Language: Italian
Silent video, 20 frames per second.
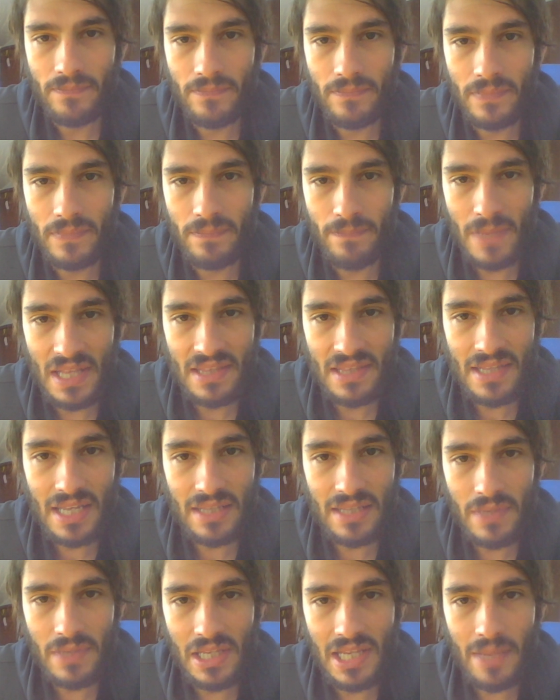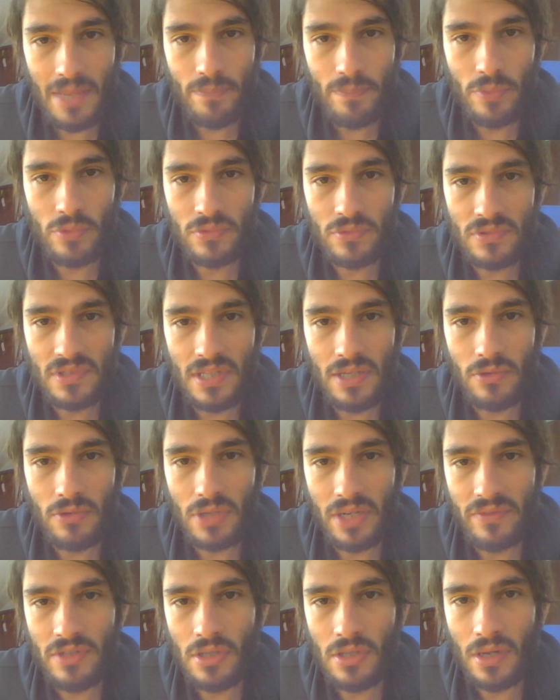Mandatemi gli appunti,
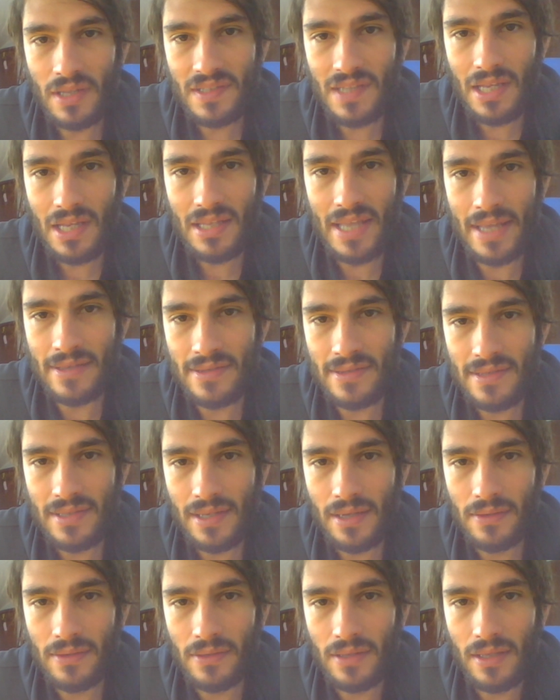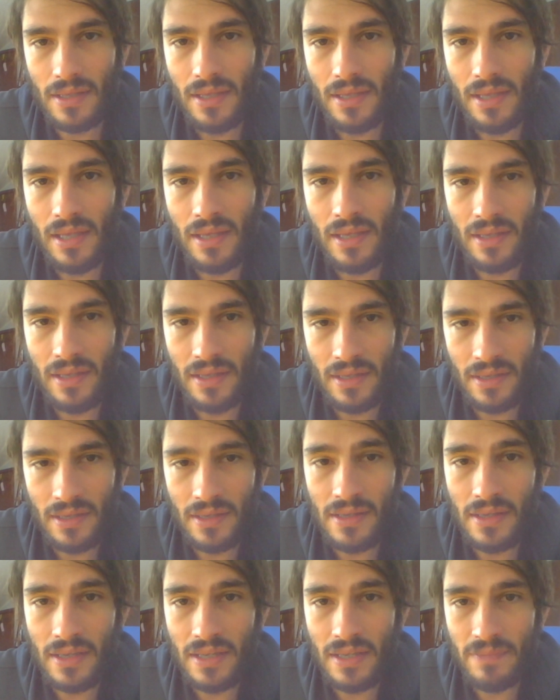ora vi do la scadenza
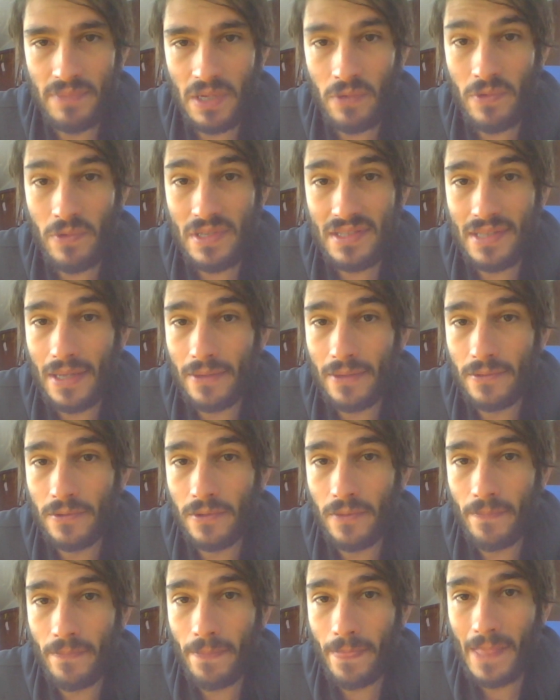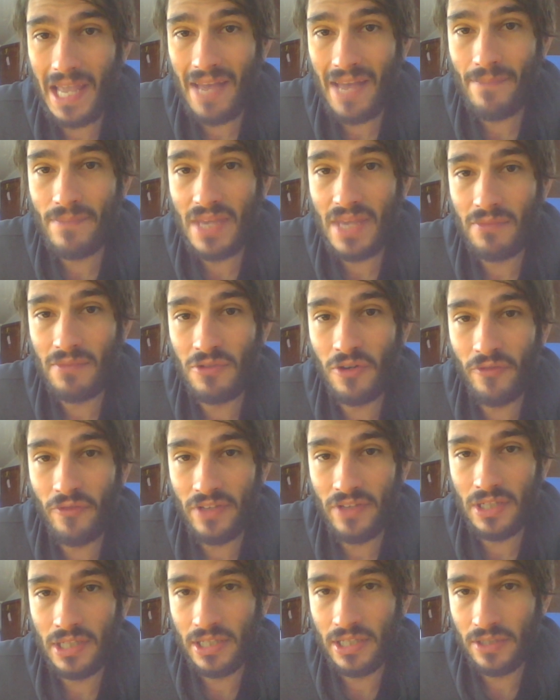e per quest'anno abbiamo
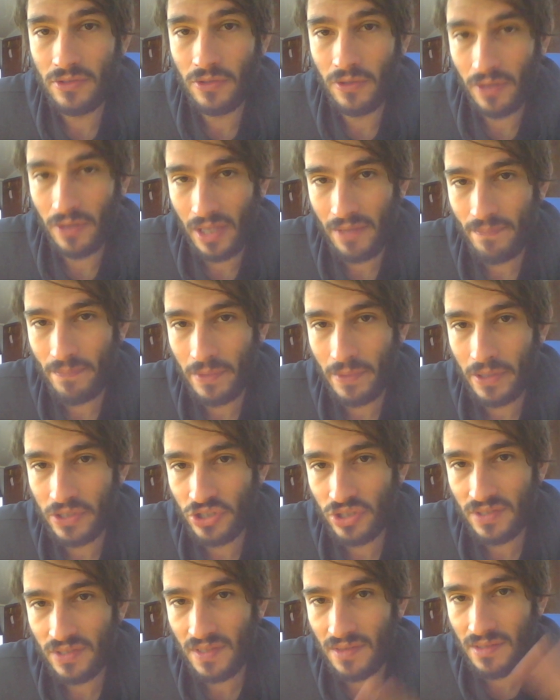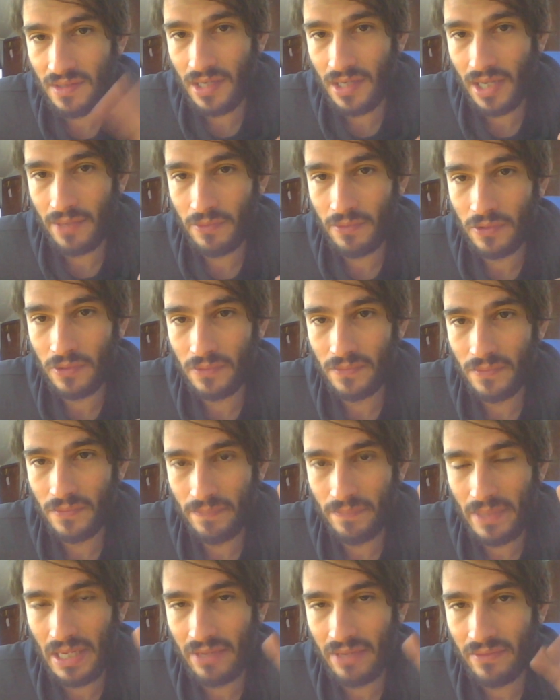finito e poi ci sentiremo
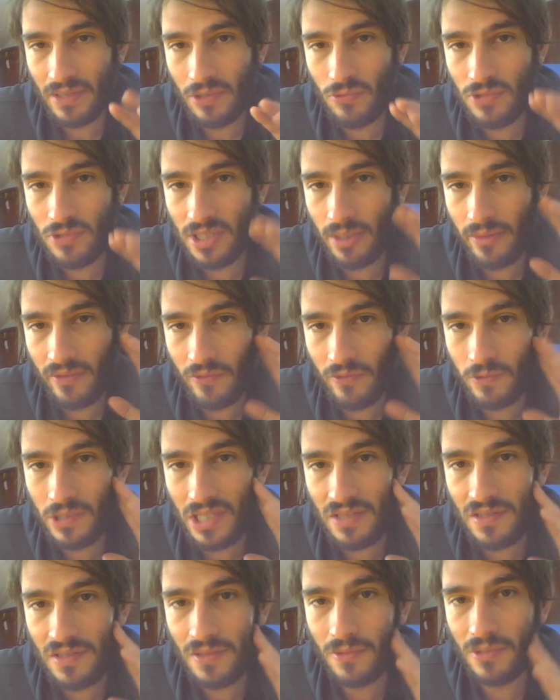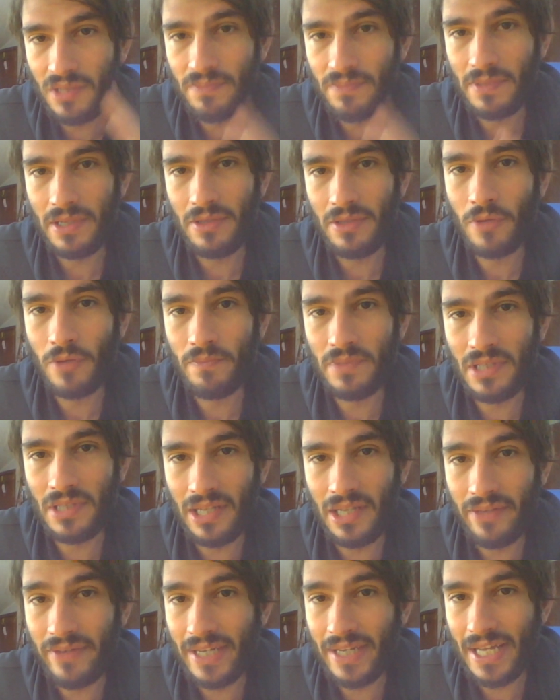per le ultime valutazioni per i compiti
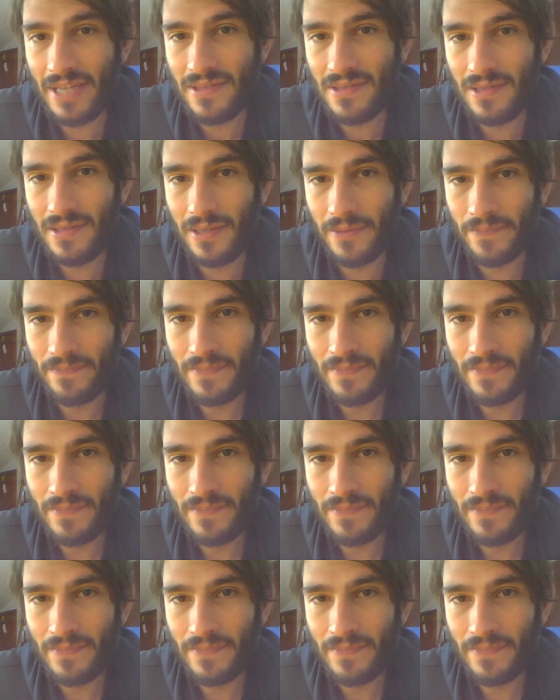delle vacanze.